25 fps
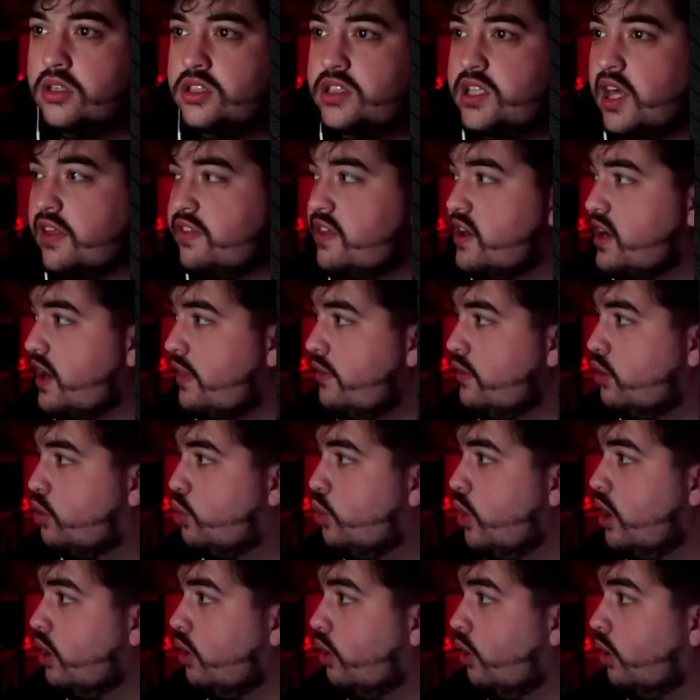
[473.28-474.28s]
¡Se ha cerrado el
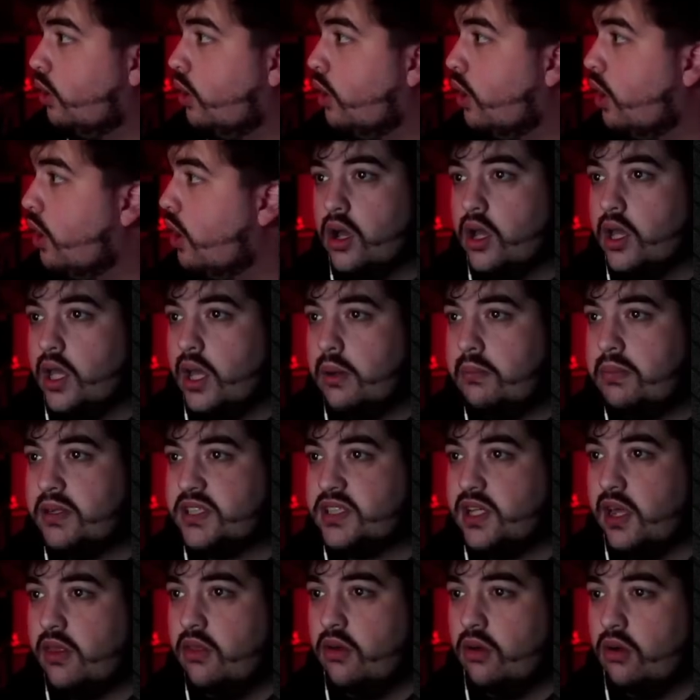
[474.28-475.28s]
juego! ¿Qué ha
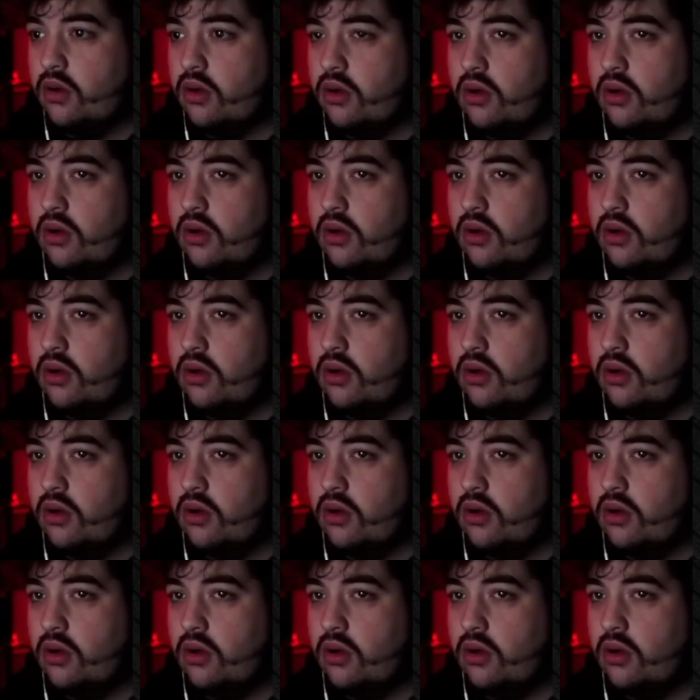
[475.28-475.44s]
pasado?